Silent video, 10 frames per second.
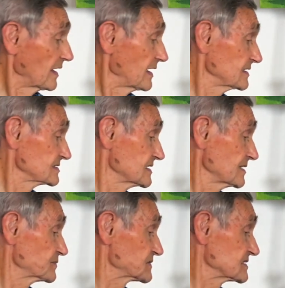et
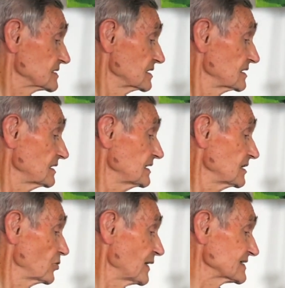Snips lit
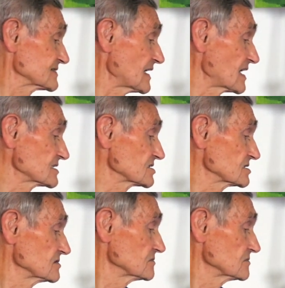le message.